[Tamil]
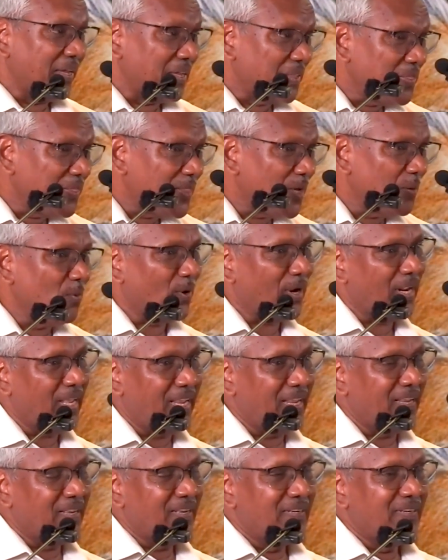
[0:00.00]
இந்த முறை
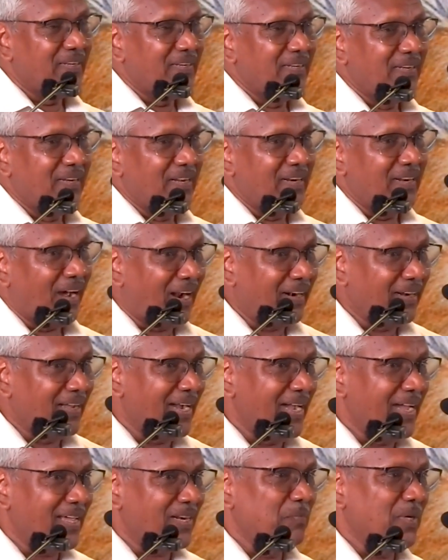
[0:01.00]

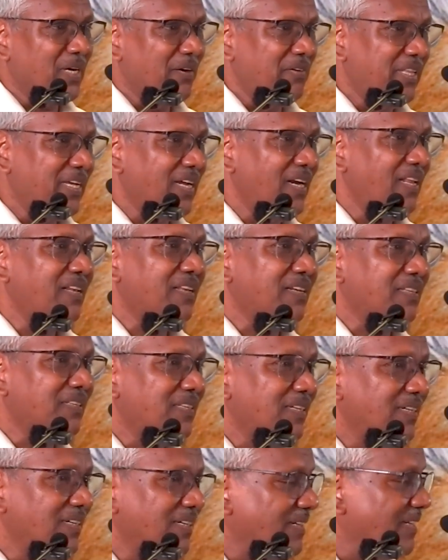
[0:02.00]
நான்காயிரம்
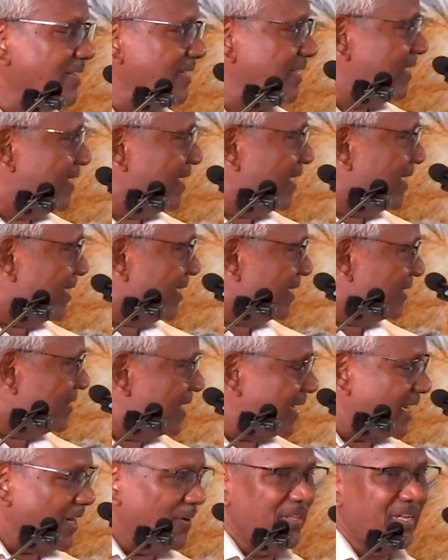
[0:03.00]
கவிதைகளிலிருந்து
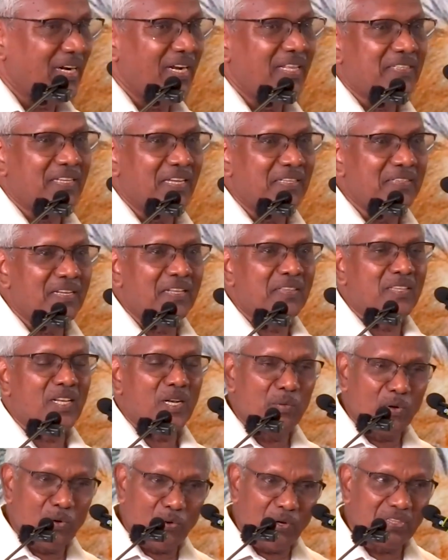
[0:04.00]
இந்த கவிதைகளை தேர்ந்தெடுத்து
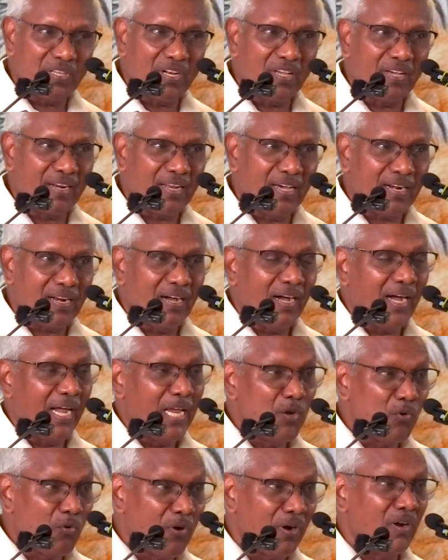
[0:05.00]
நம்ம கொடுத்திருக்கிறார்
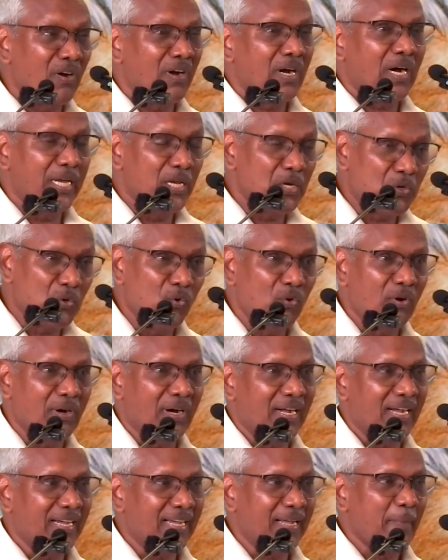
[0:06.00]
ஹைகு
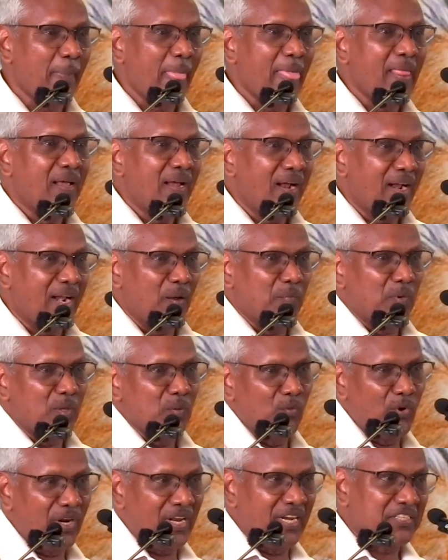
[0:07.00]
ஹைகுவுக்காக நமது
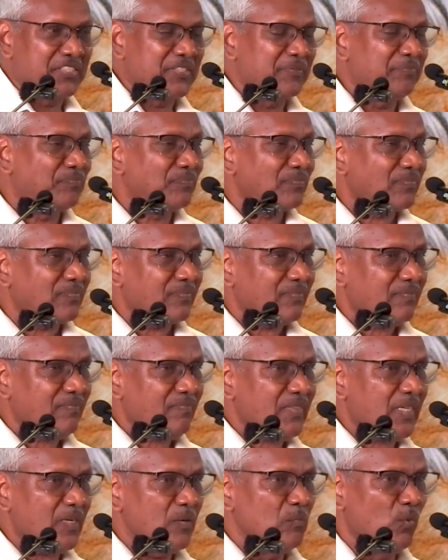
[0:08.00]
முருகேஷ்
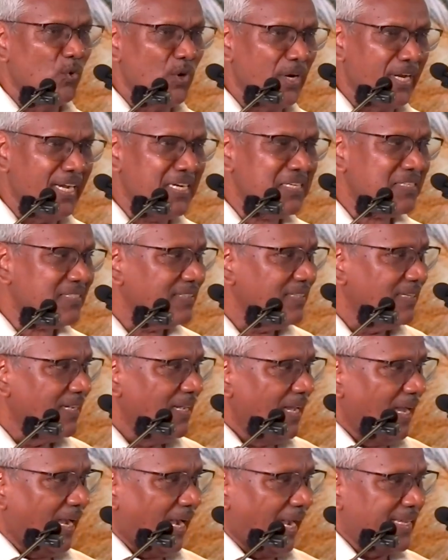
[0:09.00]
முருகேஷ்
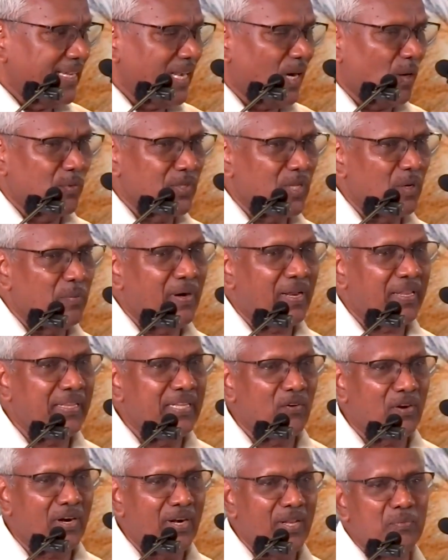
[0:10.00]
ஐயா அமுத
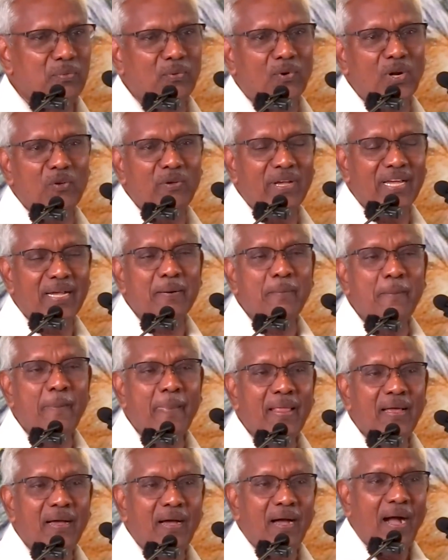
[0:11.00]
பாரதி அவர்களைப் போலவே
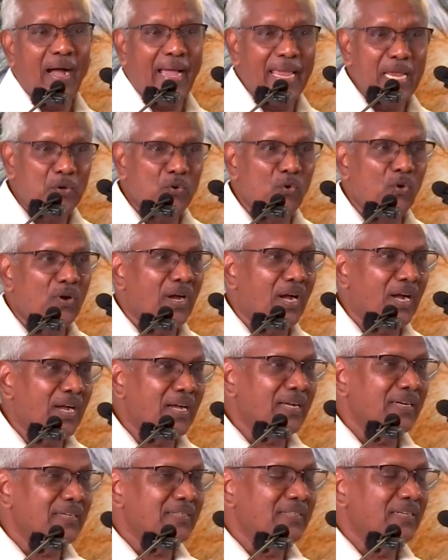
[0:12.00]
ஹைகுவுக்காக
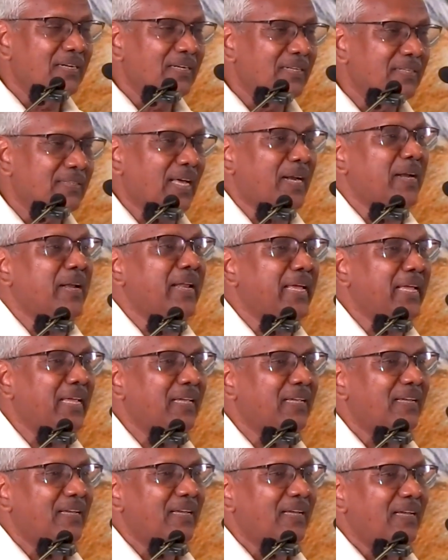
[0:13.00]
தன்னை
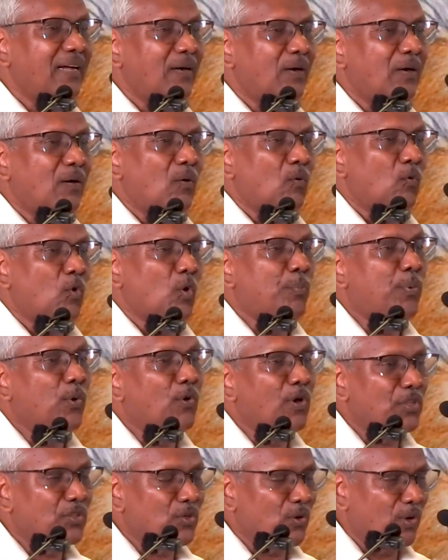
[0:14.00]
ஒப்பு
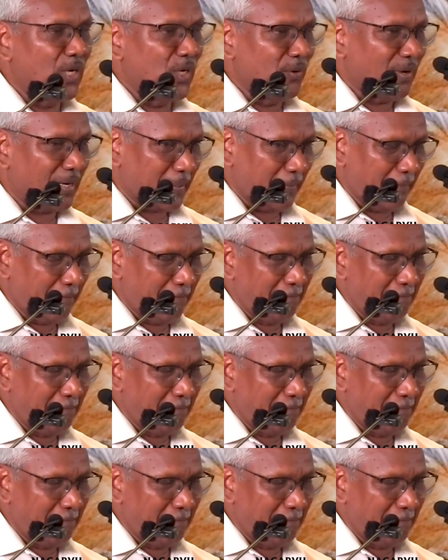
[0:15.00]
கொடுத்து கொண்டவர்